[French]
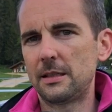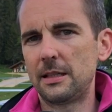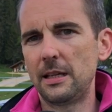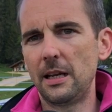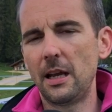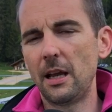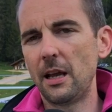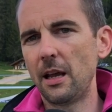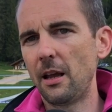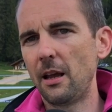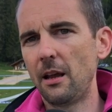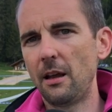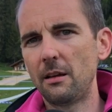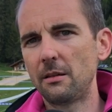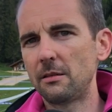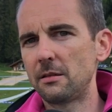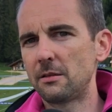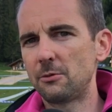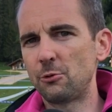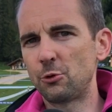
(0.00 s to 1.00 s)

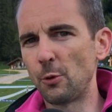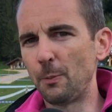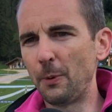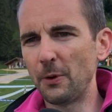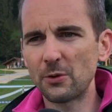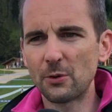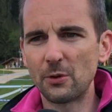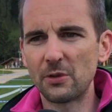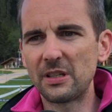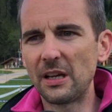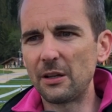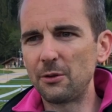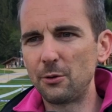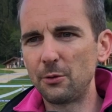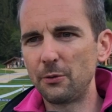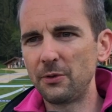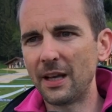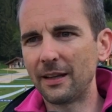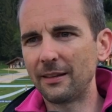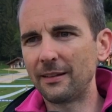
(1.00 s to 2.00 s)
je pense que ça
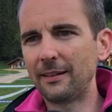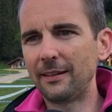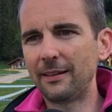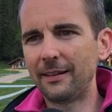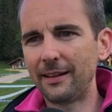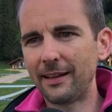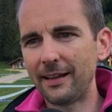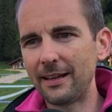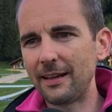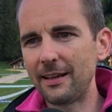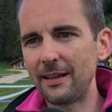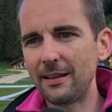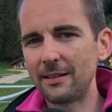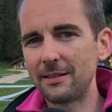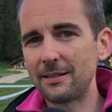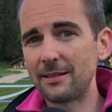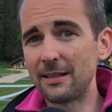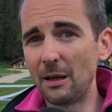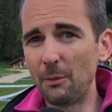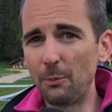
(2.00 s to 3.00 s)
devient
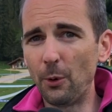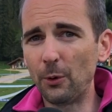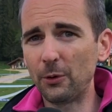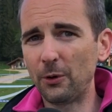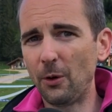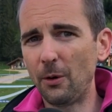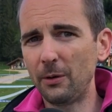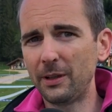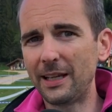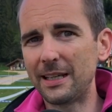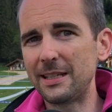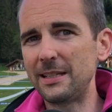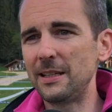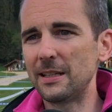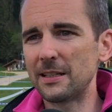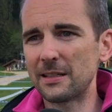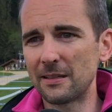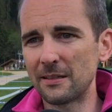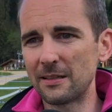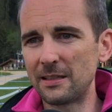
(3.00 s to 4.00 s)
très important,
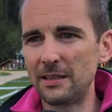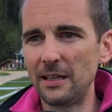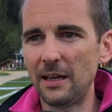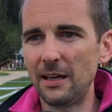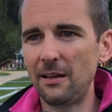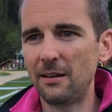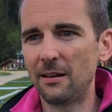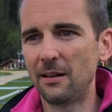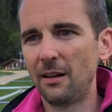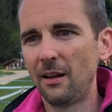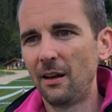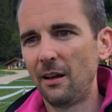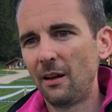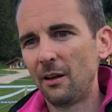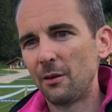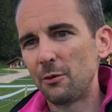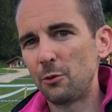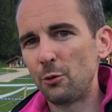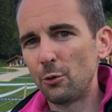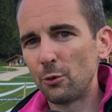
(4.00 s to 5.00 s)
quasi essentiel,
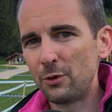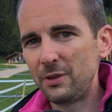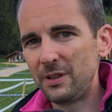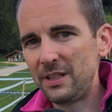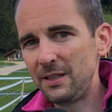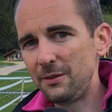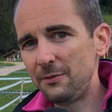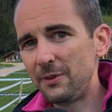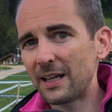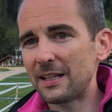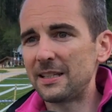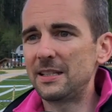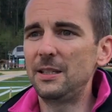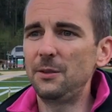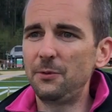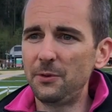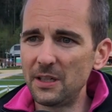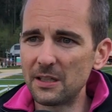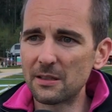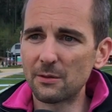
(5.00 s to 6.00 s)
de
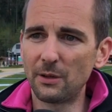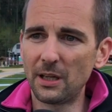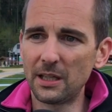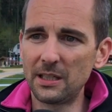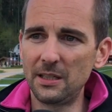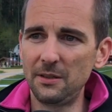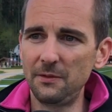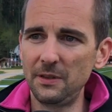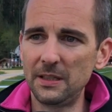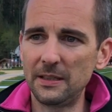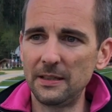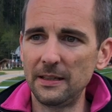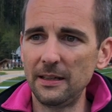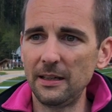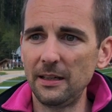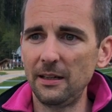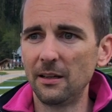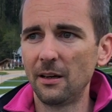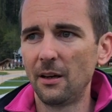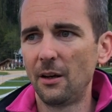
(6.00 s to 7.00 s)
diversifier son
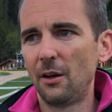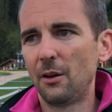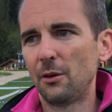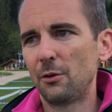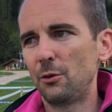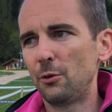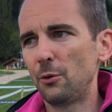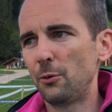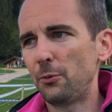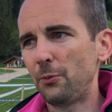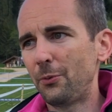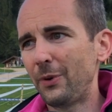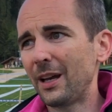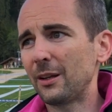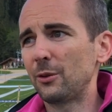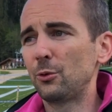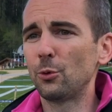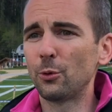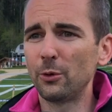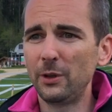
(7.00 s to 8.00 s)
activité, de
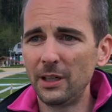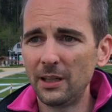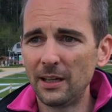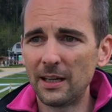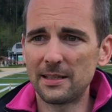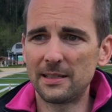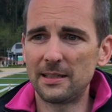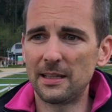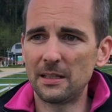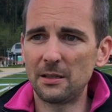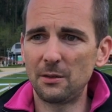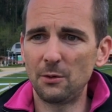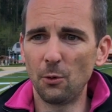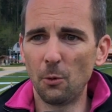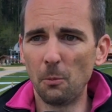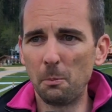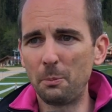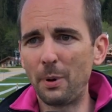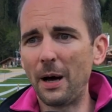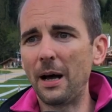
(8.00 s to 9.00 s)
faire tourner la
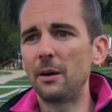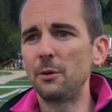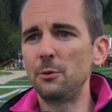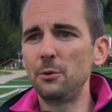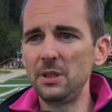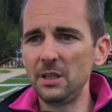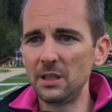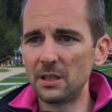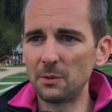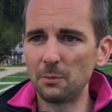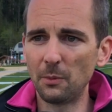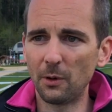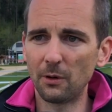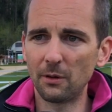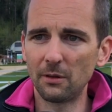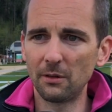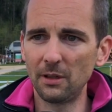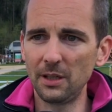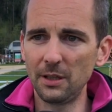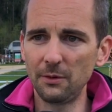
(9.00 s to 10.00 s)
station pas
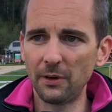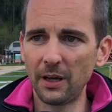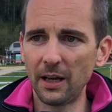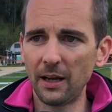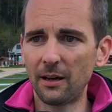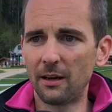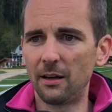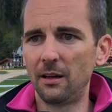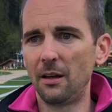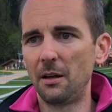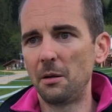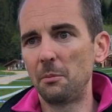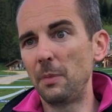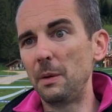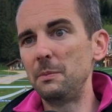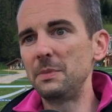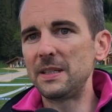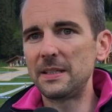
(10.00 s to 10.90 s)
uniquement l'hiver, même